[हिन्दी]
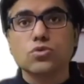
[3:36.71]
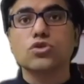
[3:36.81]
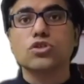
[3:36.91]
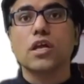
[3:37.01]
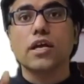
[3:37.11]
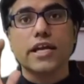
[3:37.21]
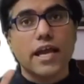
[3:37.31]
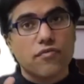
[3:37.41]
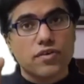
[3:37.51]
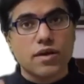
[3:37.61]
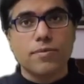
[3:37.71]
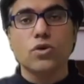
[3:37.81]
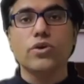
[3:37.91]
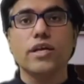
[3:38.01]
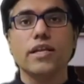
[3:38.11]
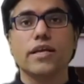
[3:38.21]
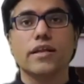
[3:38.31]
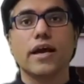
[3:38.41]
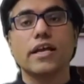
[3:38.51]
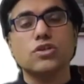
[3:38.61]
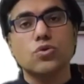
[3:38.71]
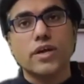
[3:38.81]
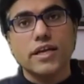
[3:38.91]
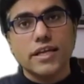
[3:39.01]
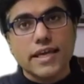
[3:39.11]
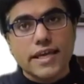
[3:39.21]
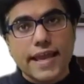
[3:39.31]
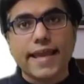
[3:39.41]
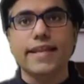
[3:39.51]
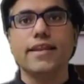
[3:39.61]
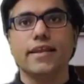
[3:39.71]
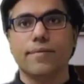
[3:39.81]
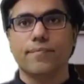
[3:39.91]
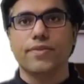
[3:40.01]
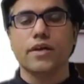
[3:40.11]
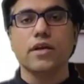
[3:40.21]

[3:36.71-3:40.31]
सोचना कि एफ डब्ल्यू ही लिखना है यू कैन टेक एनी नेम